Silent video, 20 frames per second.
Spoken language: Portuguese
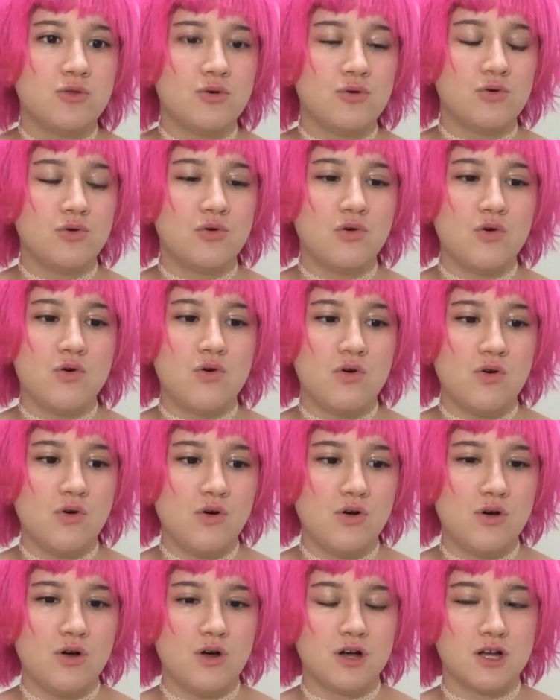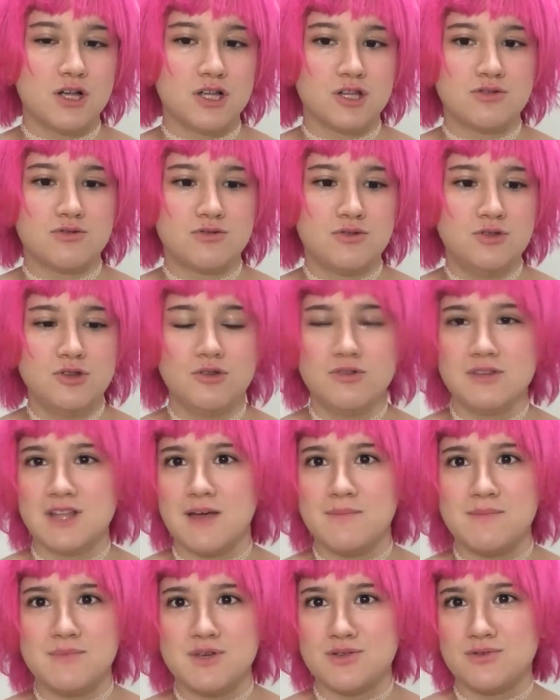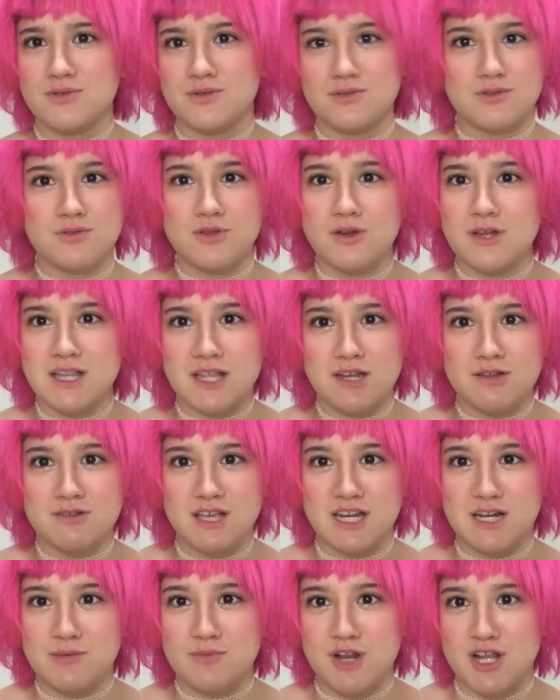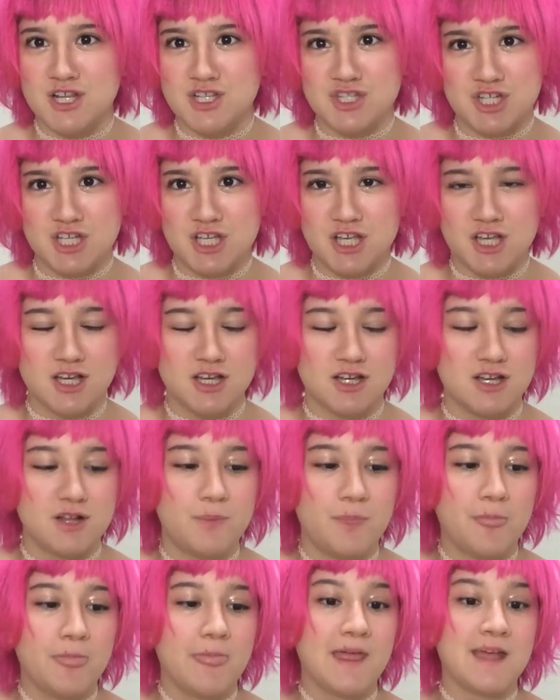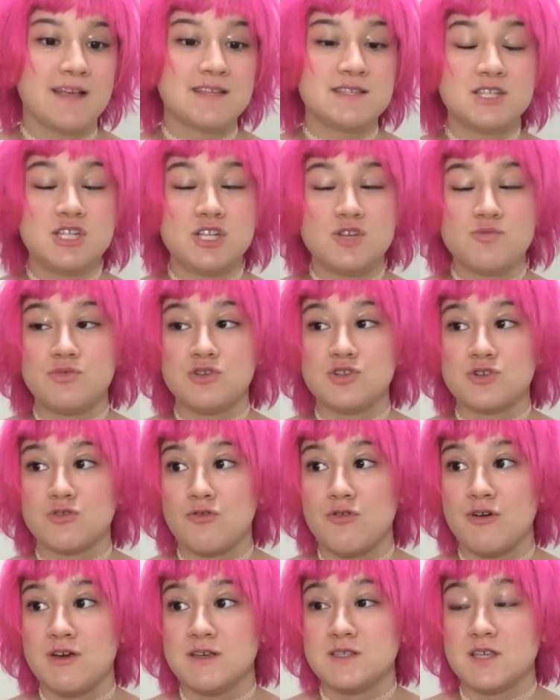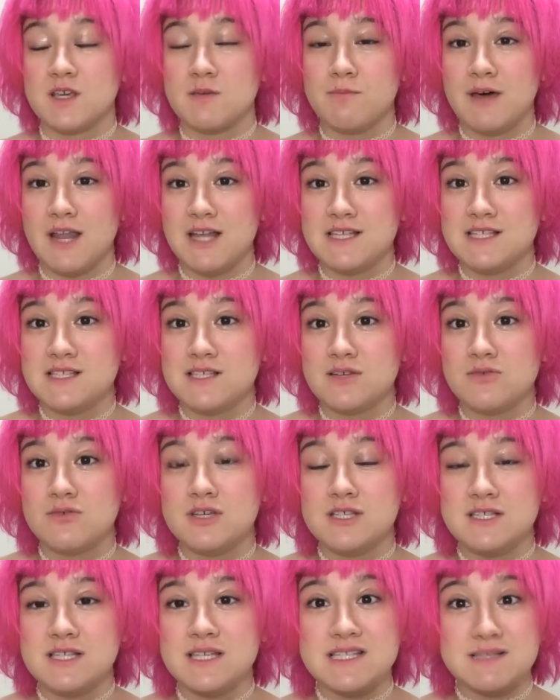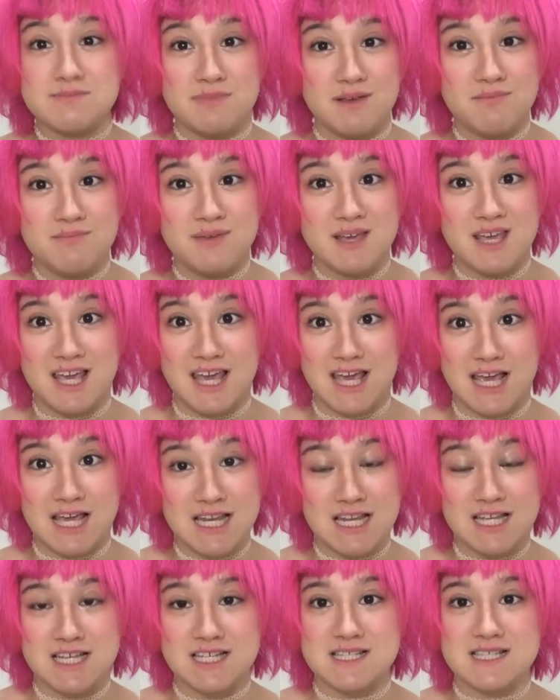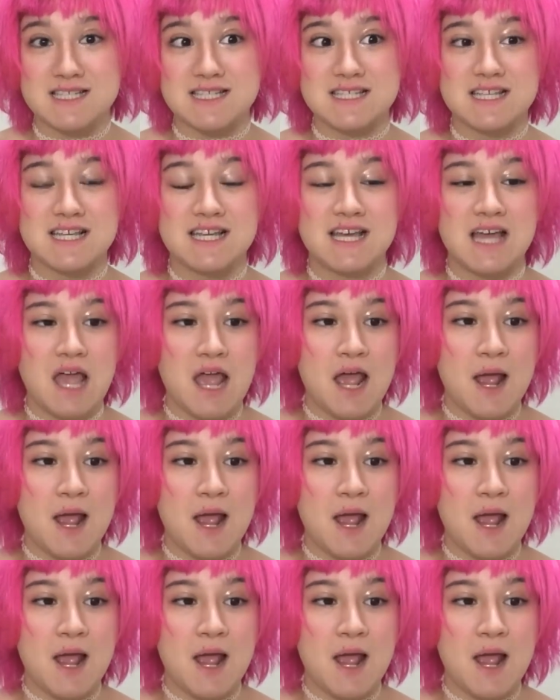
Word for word: tu, tu não tá, tu, tu ainda não tem namoradinha, esse tipo de coisa que parecem ser coisinhas bem pequenas.